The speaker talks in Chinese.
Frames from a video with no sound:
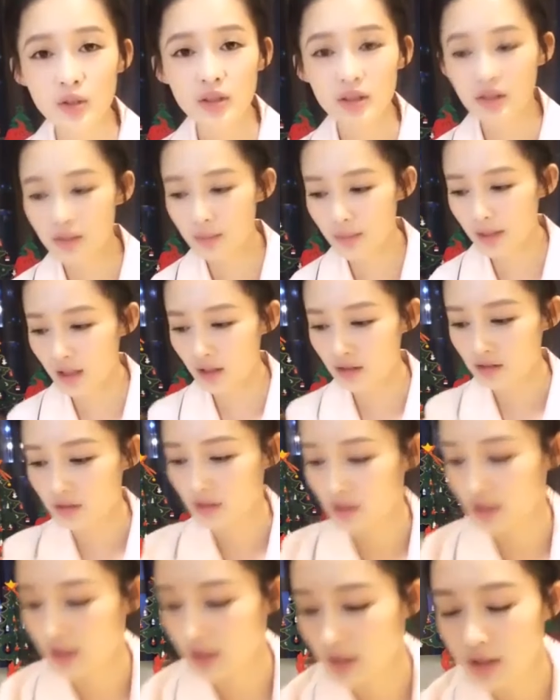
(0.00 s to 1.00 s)
啊，在充着
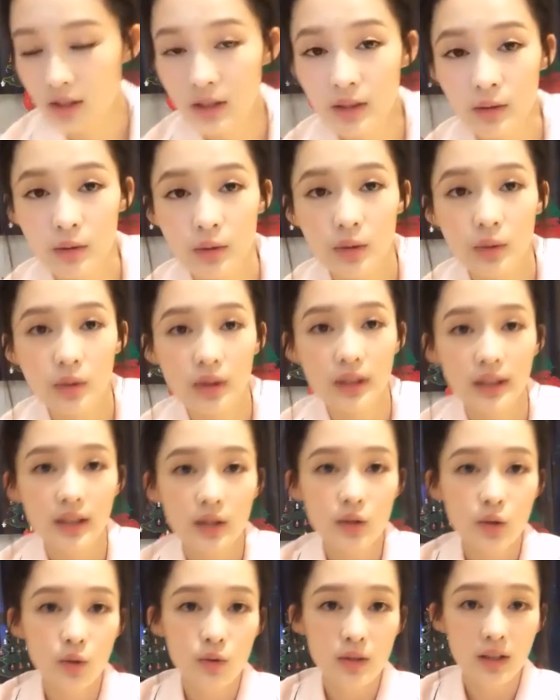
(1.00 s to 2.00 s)
呢吗？
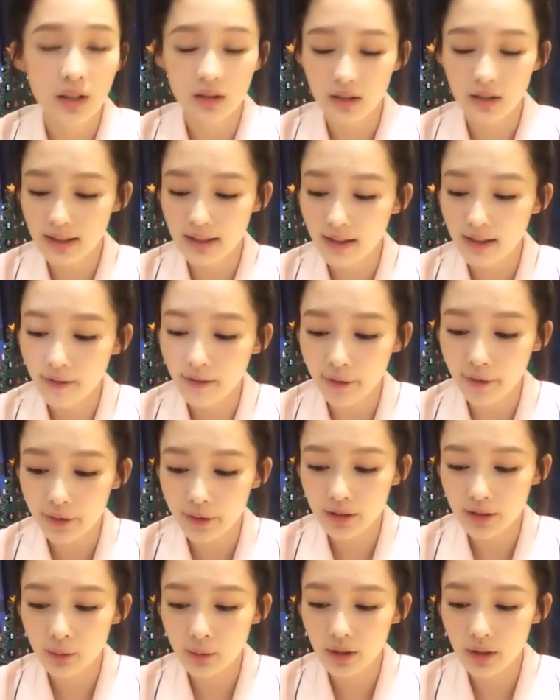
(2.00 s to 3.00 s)
对我给它充上
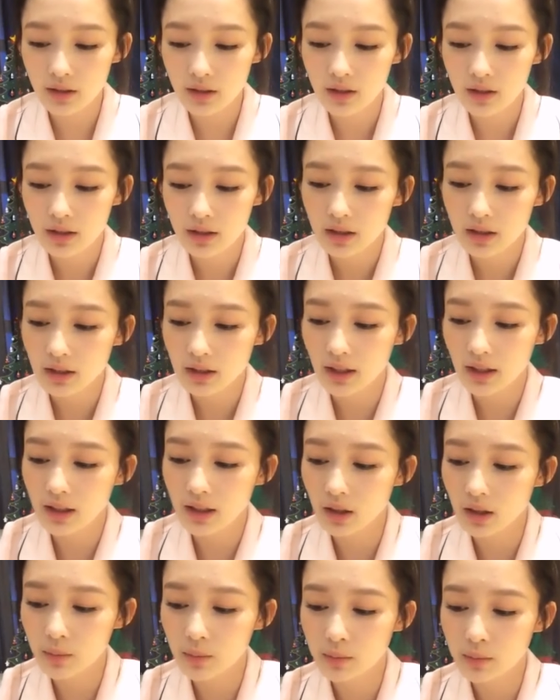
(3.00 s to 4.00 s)
电哦，因为
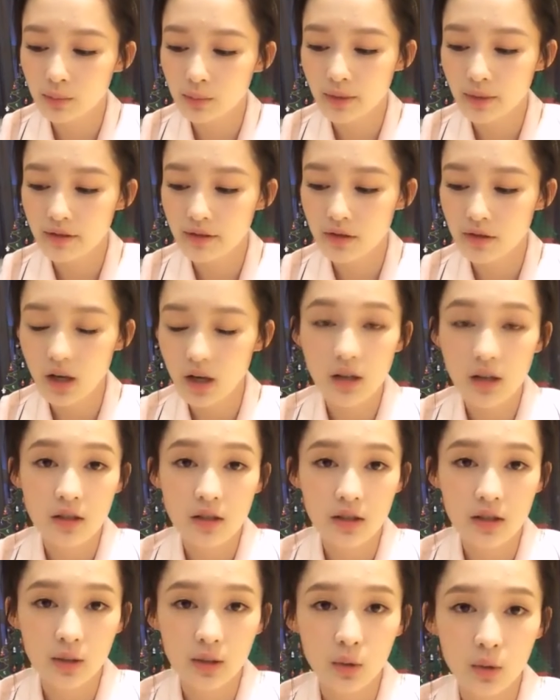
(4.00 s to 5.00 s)
还要
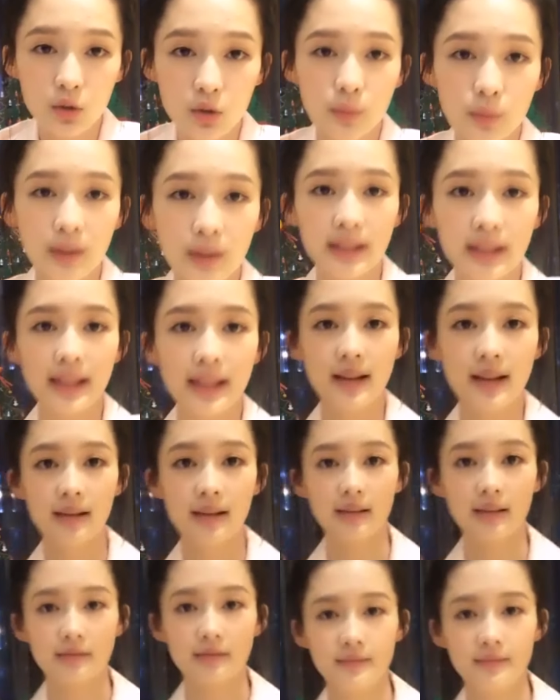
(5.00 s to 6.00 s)
百分之二十，一会儿就
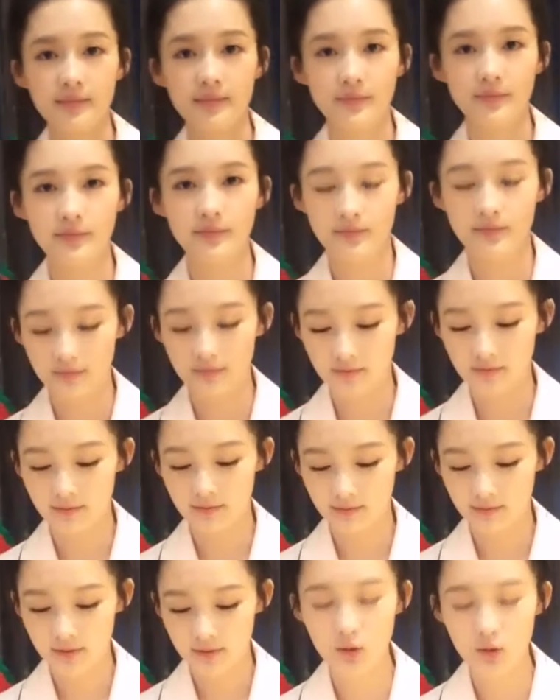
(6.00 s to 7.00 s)
没电了。
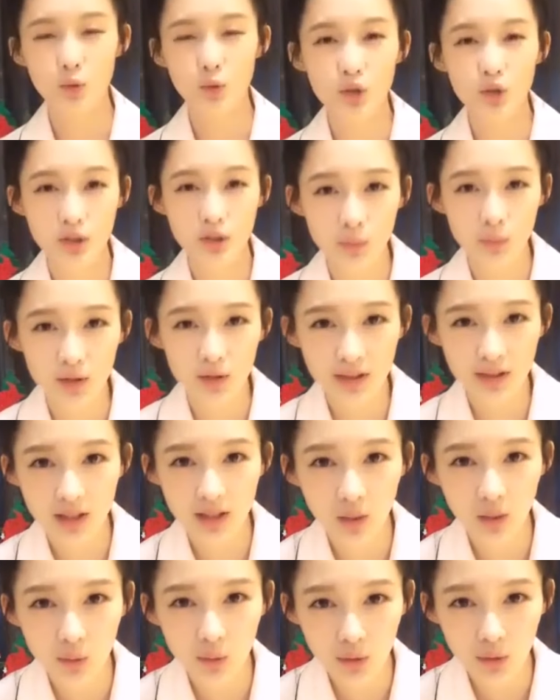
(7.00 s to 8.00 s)
做
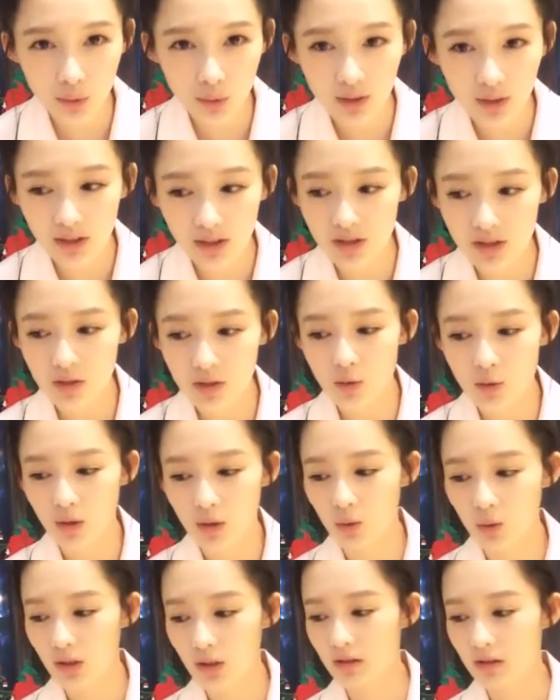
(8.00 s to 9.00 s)
直播经常会有很多
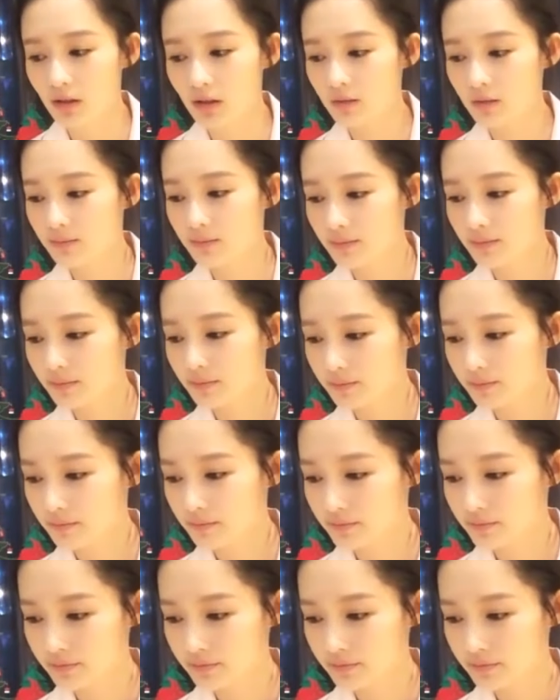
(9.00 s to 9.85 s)
临时状况的。